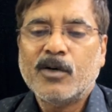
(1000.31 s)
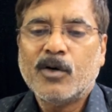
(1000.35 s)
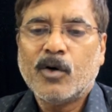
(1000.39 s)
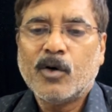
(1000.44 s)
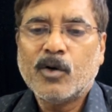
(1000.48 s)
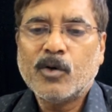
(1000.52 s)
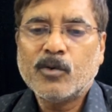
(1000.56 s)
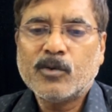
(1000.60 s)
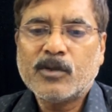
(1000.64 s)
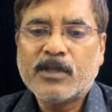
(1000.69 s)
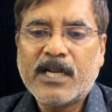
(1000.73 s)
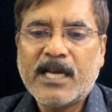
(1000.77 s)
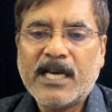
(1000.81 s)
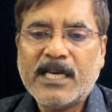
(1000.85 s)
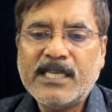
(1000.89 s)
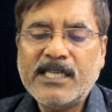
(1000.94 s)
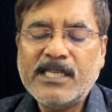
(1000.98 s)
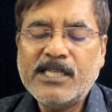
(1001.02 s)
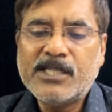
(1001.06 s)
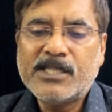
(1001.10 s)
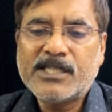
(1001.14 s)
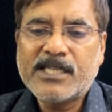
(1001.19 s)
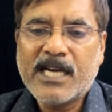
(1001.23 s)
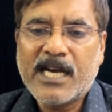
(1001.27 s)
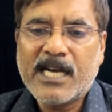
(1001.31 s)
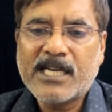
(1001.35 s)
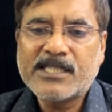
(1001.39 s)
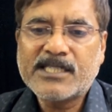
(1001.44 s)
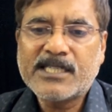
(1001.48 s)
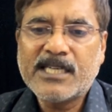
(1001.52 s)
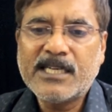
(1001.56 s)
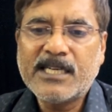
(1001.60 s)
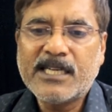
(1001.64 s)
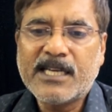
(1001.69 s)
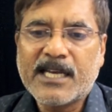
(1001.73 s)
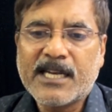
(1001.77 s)
और उतना ही
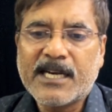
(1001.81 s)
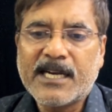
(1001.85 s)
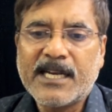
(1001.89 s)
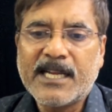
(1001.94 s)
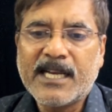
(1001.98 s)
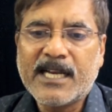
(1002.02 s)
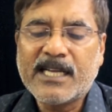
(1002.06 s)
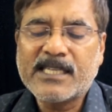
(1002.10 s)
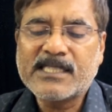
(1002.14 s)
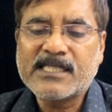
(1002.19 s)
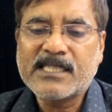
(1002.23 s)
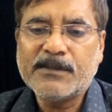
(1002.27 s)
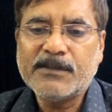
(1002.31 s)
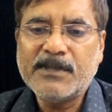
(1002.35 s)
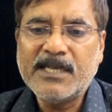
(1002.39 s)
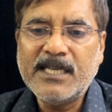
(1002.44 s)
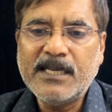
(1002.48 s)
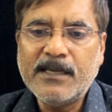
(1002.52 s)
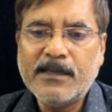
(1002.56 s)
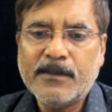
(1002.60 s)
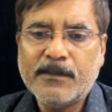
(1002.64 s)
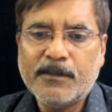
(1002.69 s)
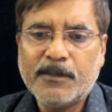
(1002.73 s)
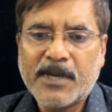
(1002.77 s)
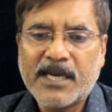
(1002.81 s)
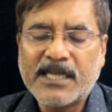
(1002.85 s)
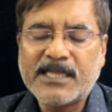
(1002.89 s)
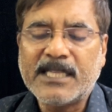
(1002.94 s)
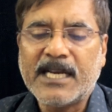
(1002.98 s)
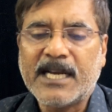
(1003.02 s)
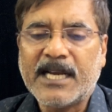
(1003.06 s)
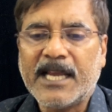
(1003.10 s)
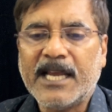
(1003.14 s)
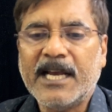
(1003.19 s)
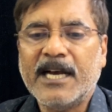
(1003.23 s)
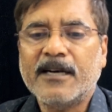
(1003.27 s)
शासन करने का समय बढ़ता
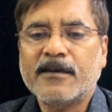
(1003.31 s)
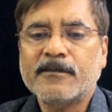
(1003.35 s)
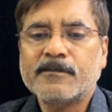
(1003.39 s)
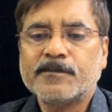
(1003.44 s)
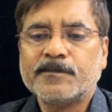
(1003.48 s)
गया